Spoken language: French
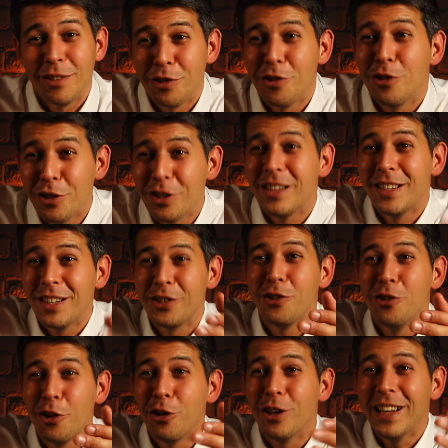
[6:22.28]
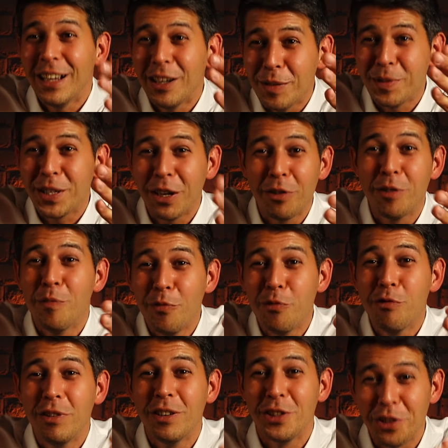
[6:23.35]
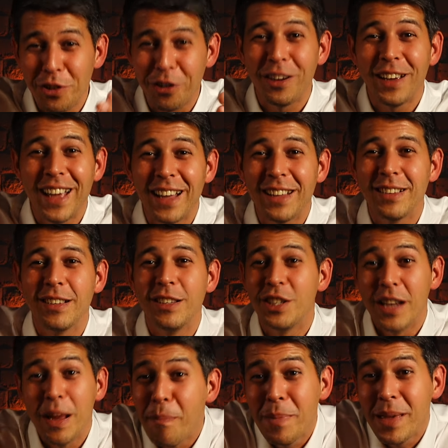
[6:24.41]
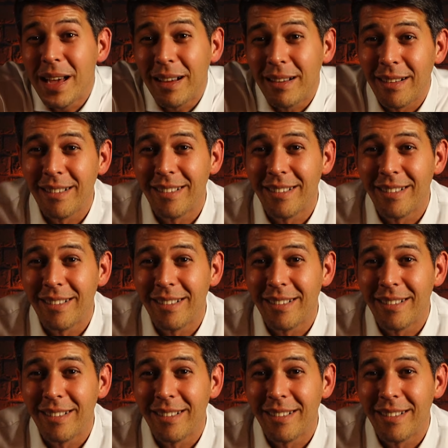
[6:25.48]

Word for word: Je, le connais comme ça, comme vous. Je le regarde, je l'aime bien.